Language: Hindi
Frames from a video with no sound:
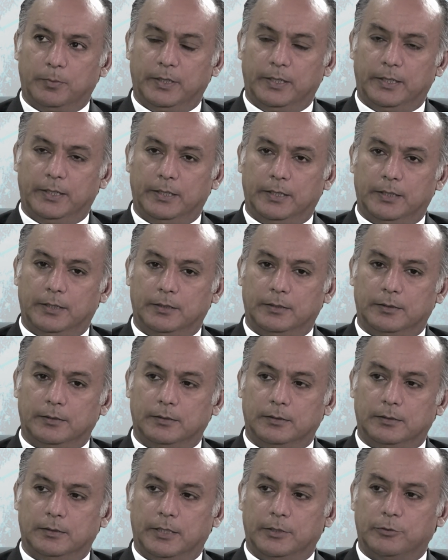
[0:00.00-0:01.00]
मैं
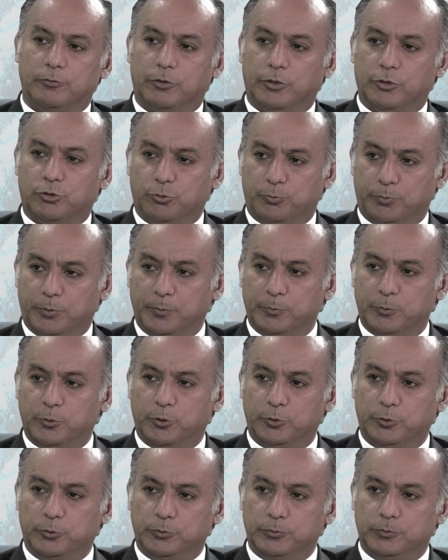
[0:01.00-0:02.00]
एडवोकेट सुप्रीम
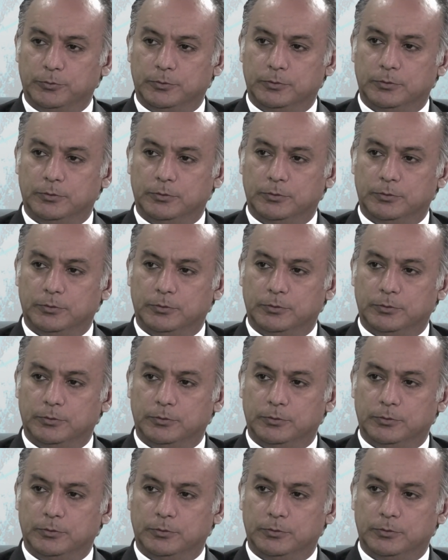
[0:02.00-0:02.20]
कोर्ट हूँ